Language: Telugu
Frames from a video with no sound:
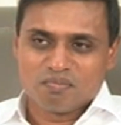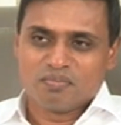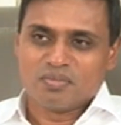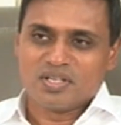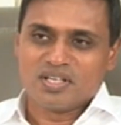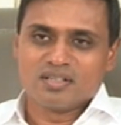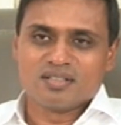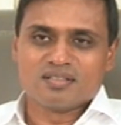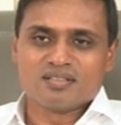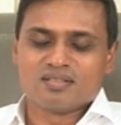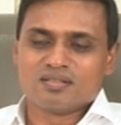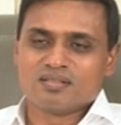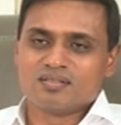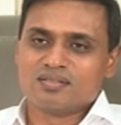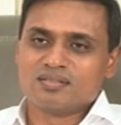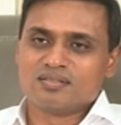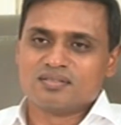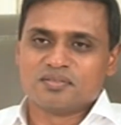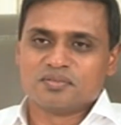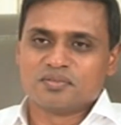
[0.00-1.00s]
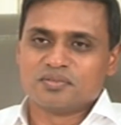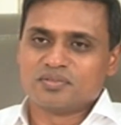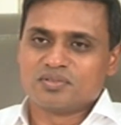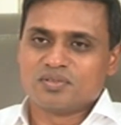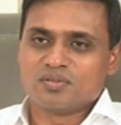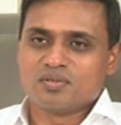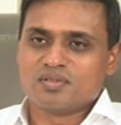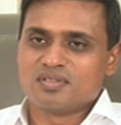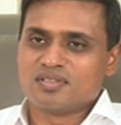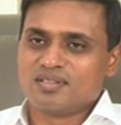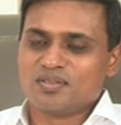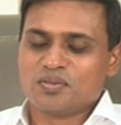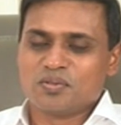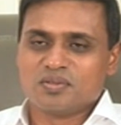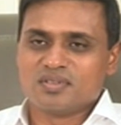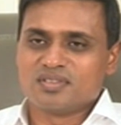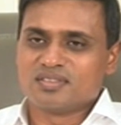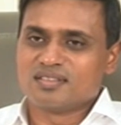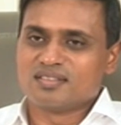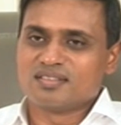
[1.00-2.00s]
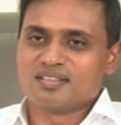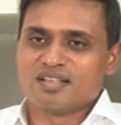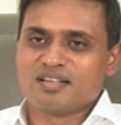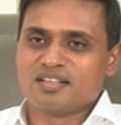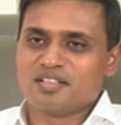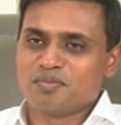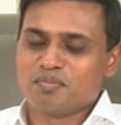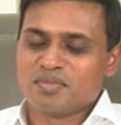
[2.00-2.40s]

పేరెంట్స్ చూసి కుదిర్చిన అరేంజ్